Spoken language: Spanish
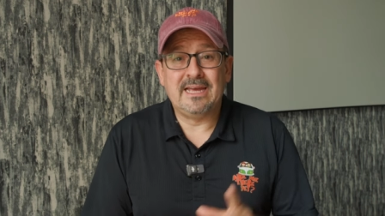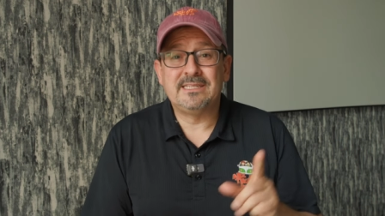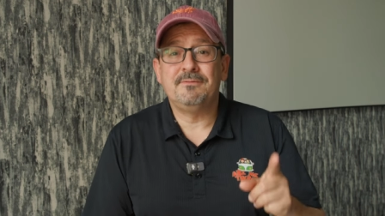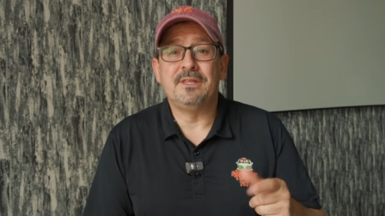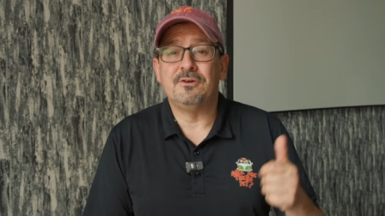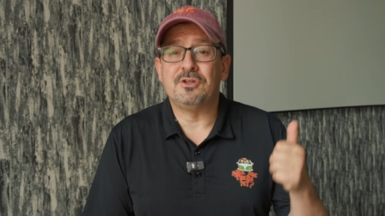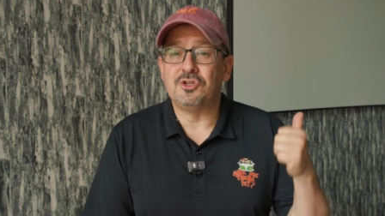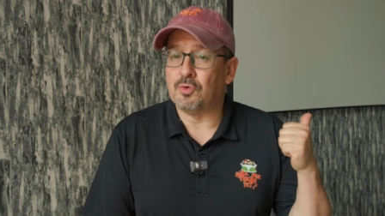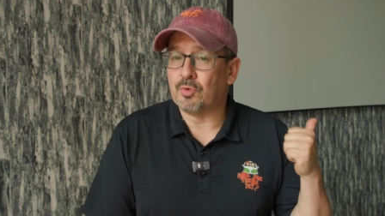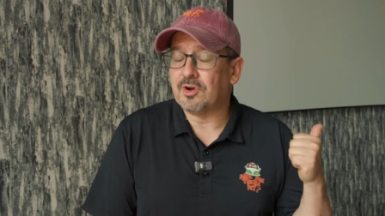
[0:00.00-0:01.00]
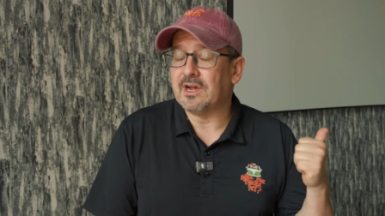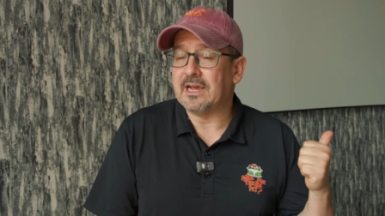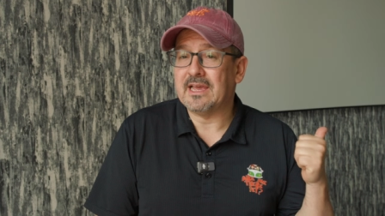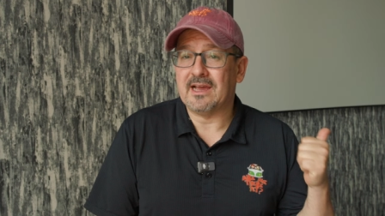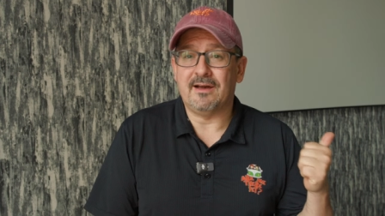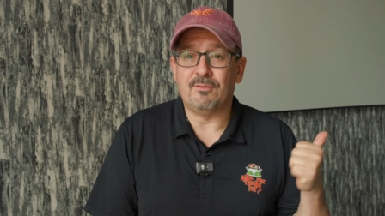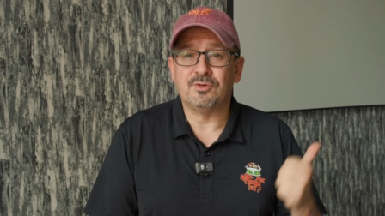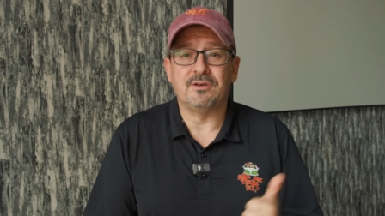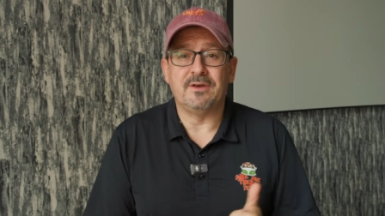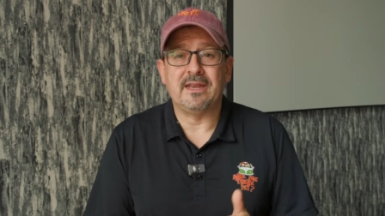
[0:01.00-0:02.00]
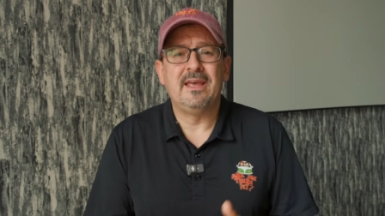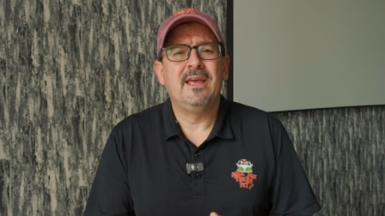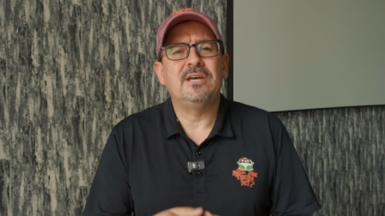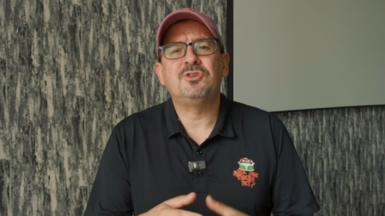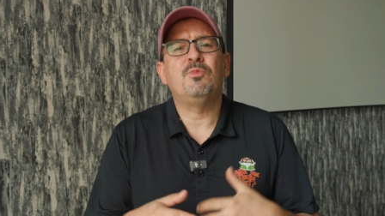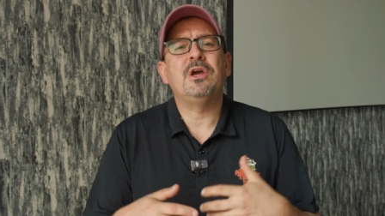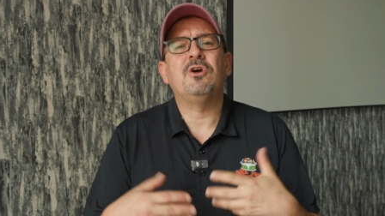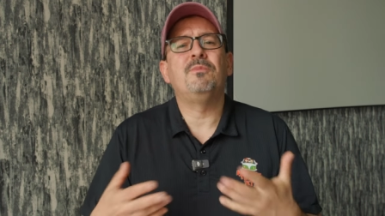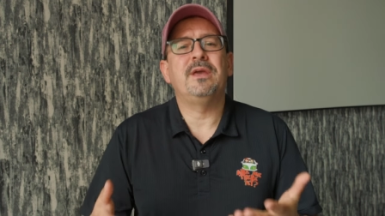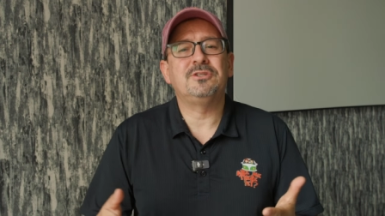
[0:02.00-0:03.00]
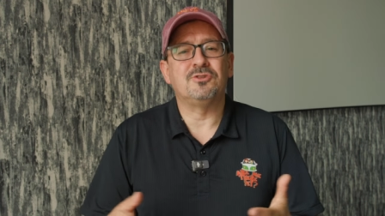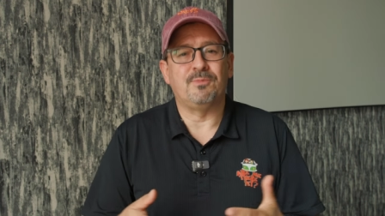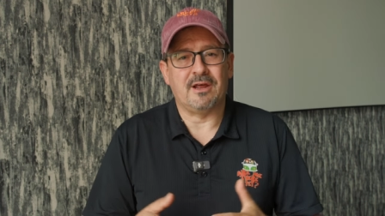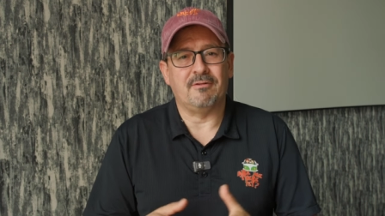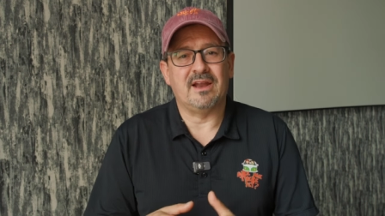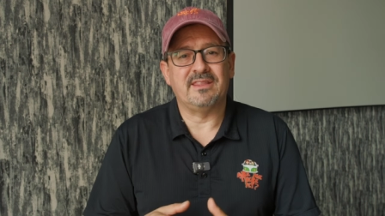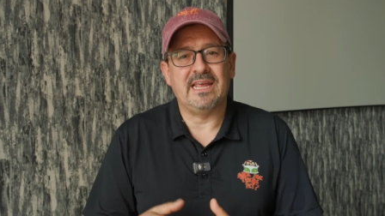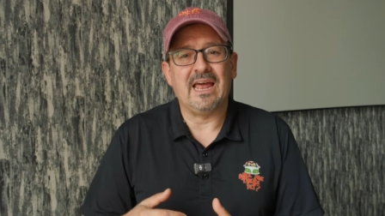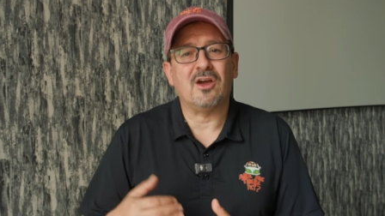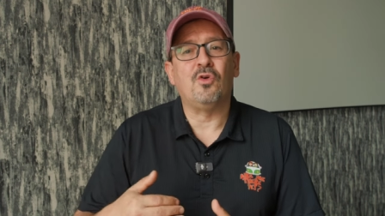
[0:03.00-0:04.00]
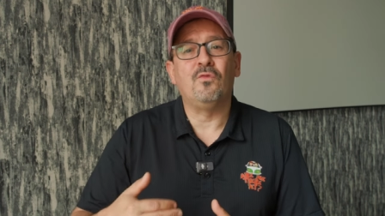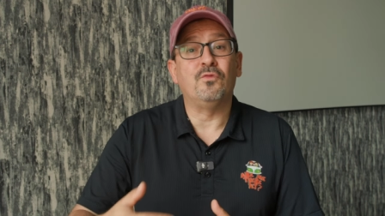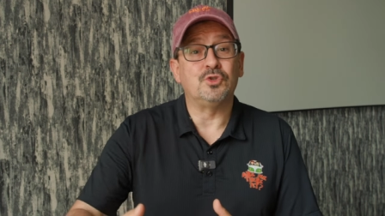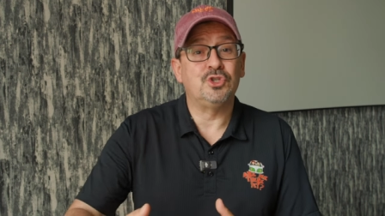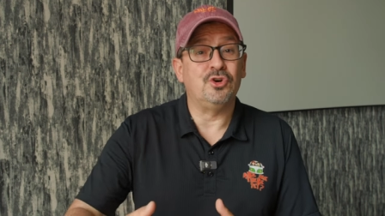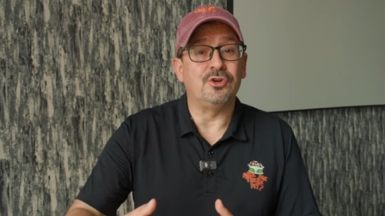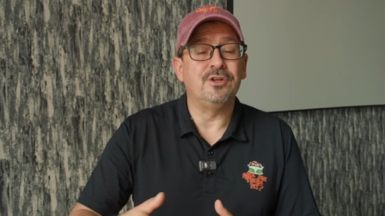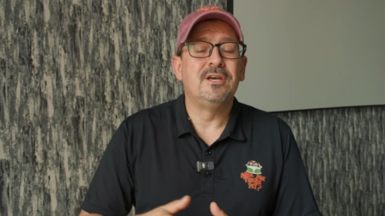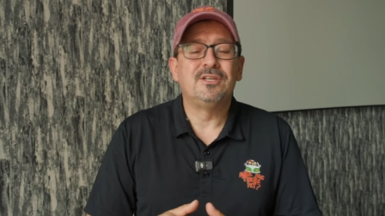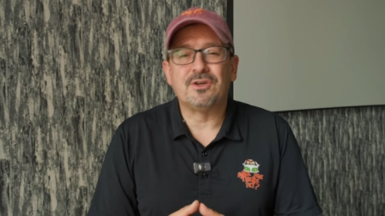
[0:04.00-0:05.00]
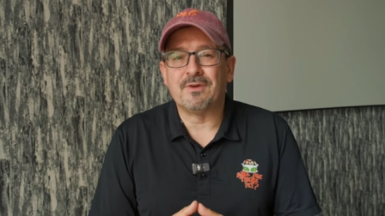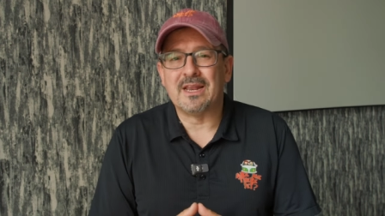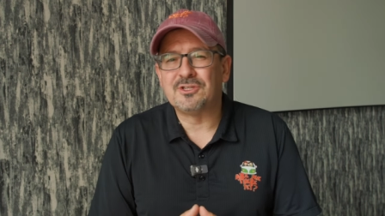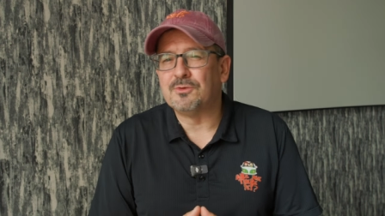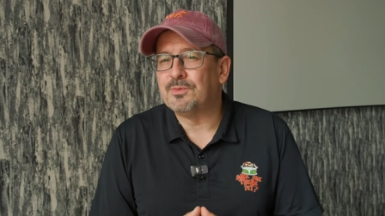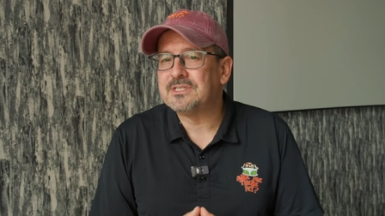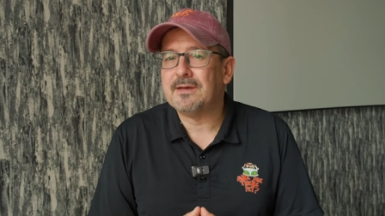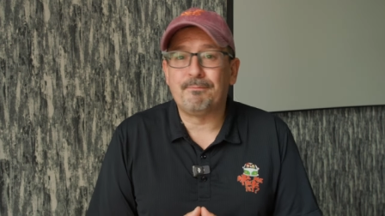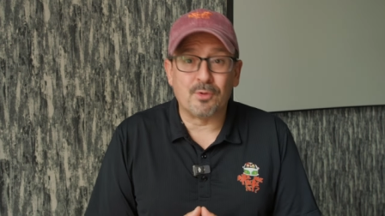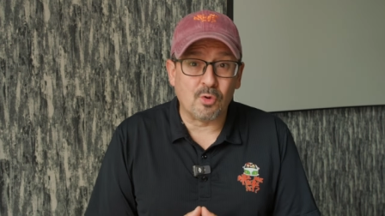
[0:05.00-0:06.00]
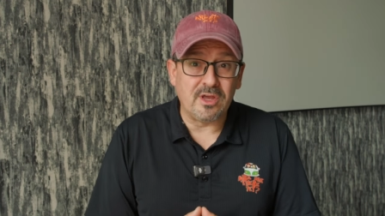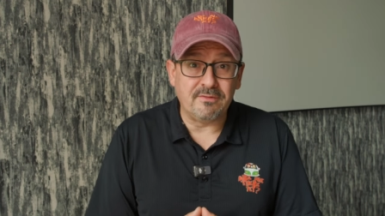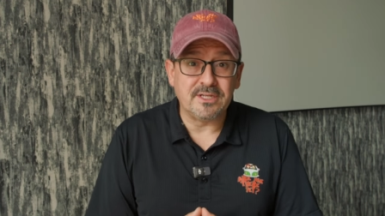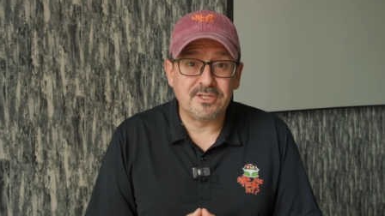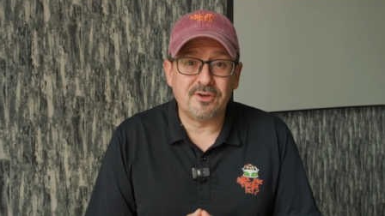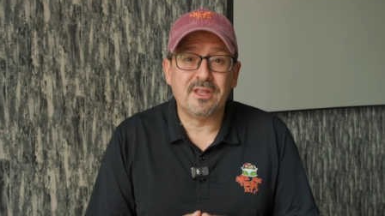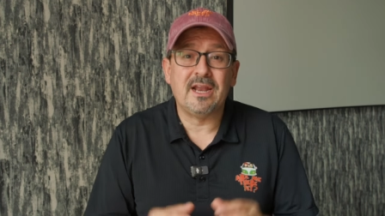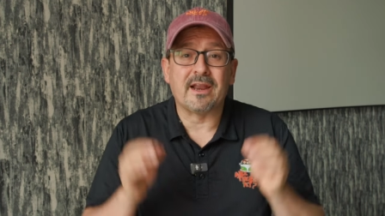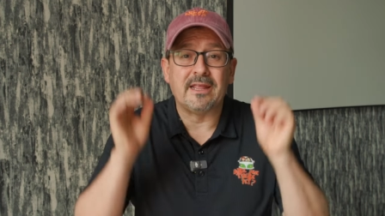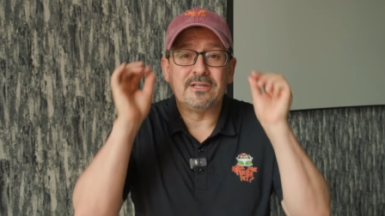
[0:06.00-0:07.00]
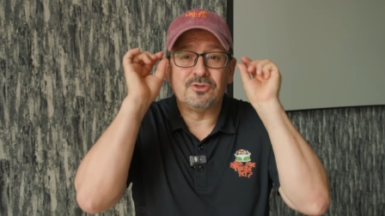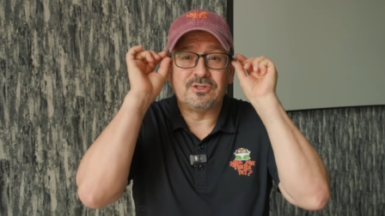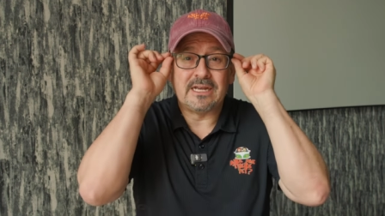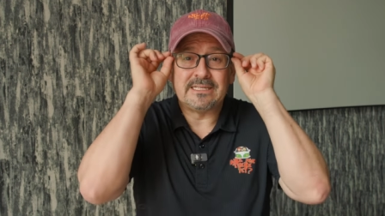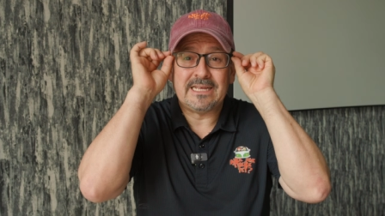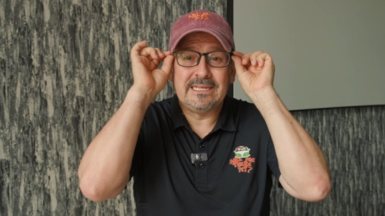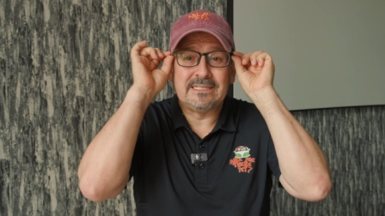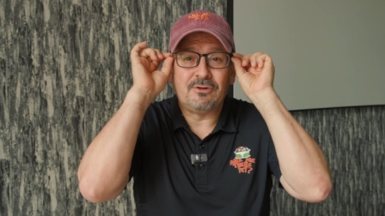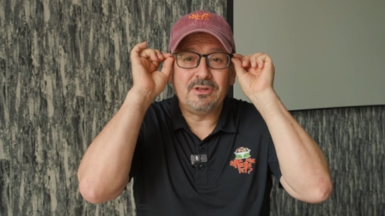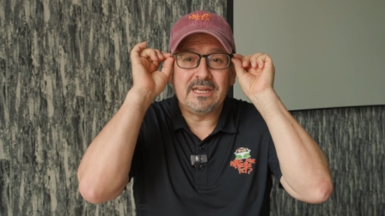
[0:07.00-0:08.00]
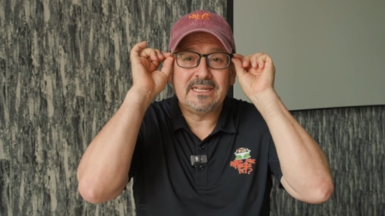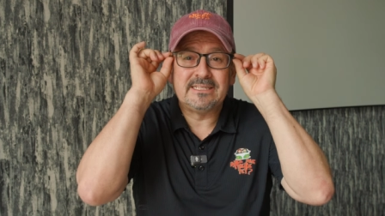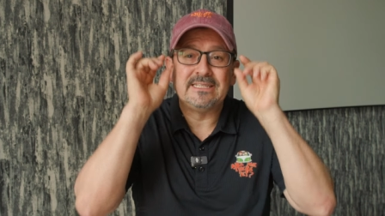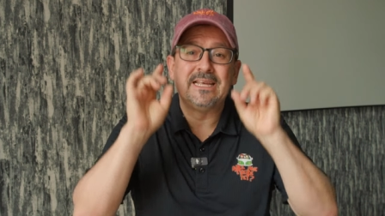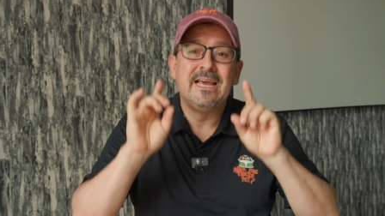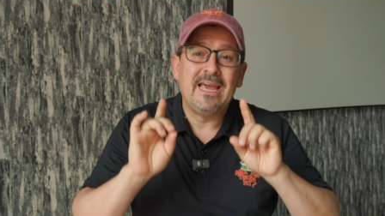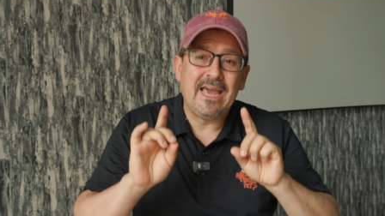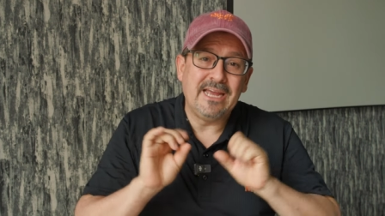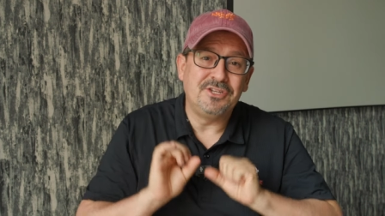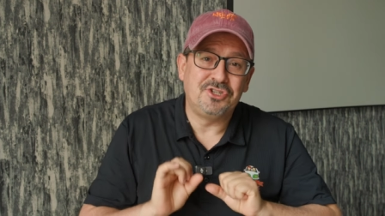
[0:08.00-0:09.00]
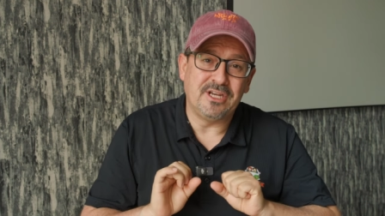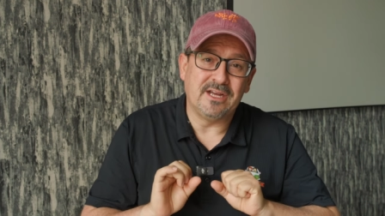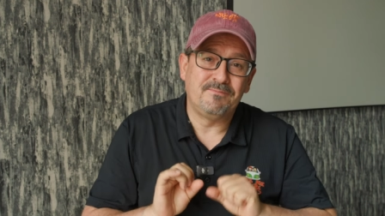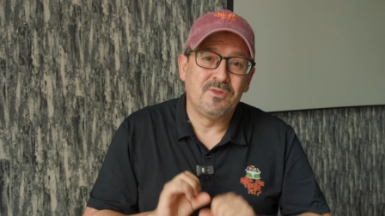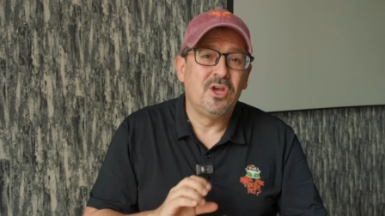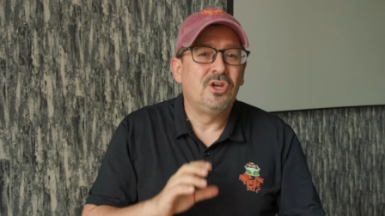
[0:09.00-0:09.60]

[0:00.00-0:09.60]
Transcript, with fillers: Este video de Joe Rogan que acabamos de ver es un buen comienzo para hablar de la confusión sobre la supuesta prohibición de las redes sociales estadounidenses en China.